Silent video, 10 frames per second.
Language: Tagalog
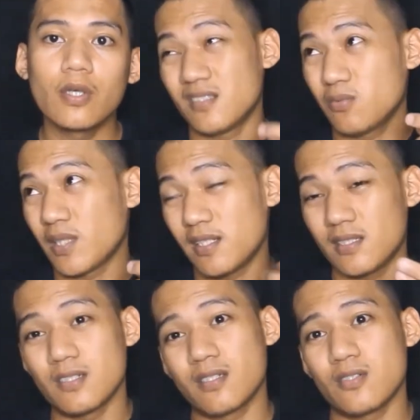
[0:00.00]
That's what
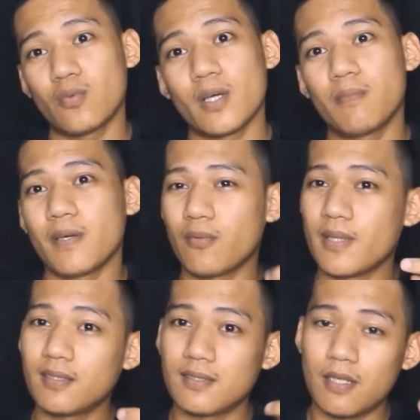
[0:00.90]
I suggest as well.
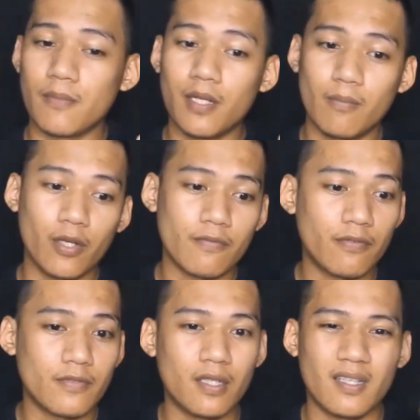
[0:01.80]
Pero may nagsasabi na
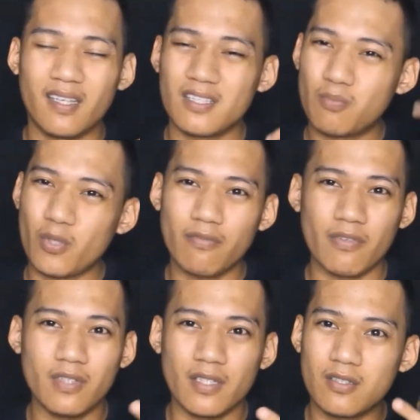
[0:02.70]
0.15. I guess
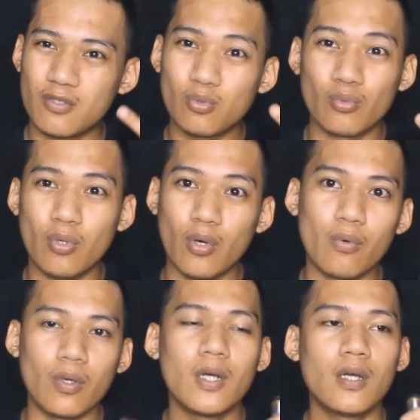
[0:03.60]
0.15 is too
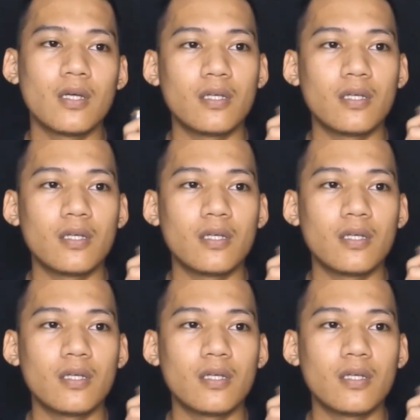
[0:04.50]
low.